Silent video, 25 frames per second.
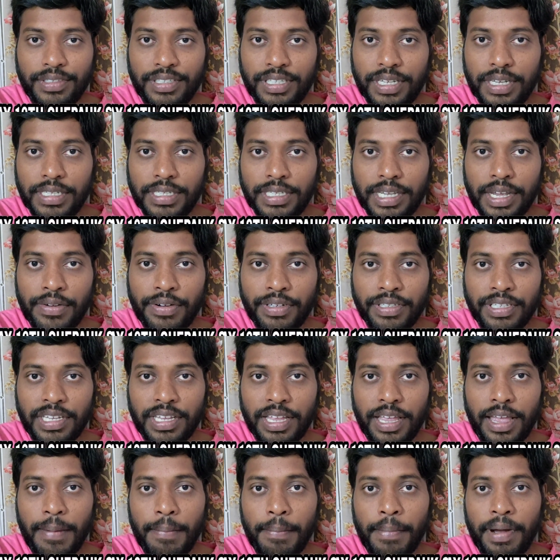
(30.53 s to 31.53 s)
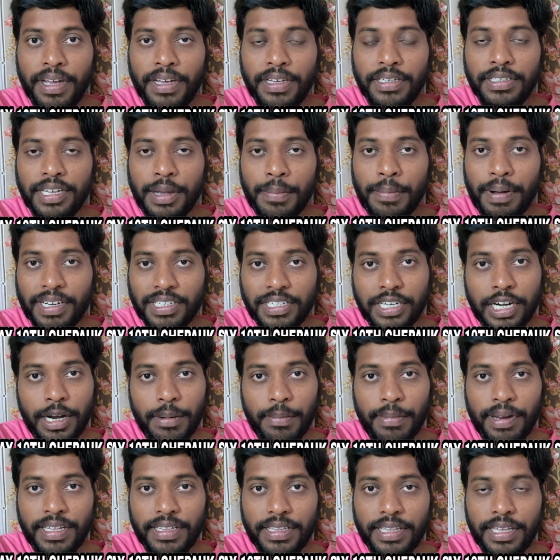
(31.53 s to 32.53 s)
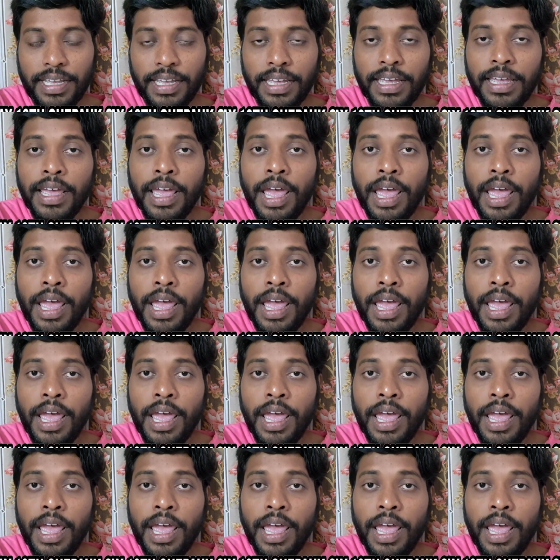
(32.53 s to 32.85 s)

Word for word: సిఎస్కే వర్సెస్ ఎంఐ చపాక్ స్టేడియంలో అయితే